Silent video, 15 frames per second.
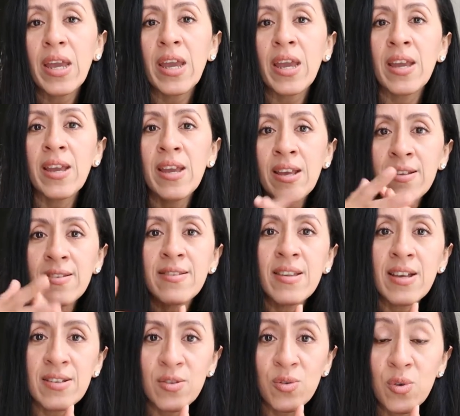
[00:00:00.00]
en
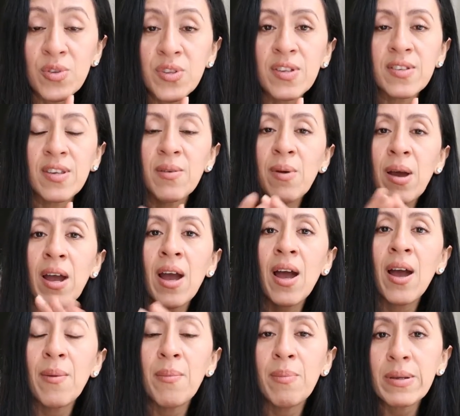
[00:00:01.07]
estas cosas que van
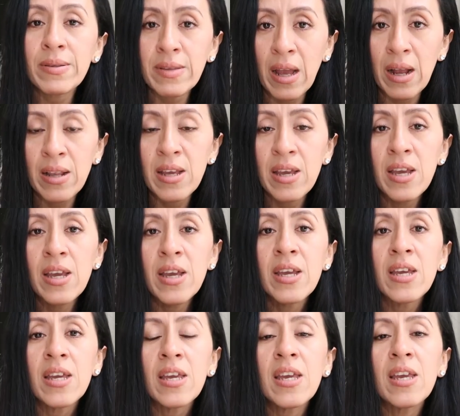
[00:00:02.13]
a pasar
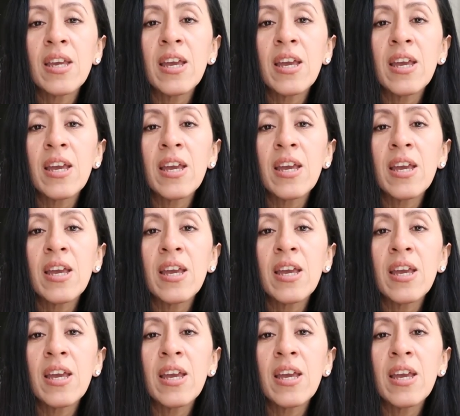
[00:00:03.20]
y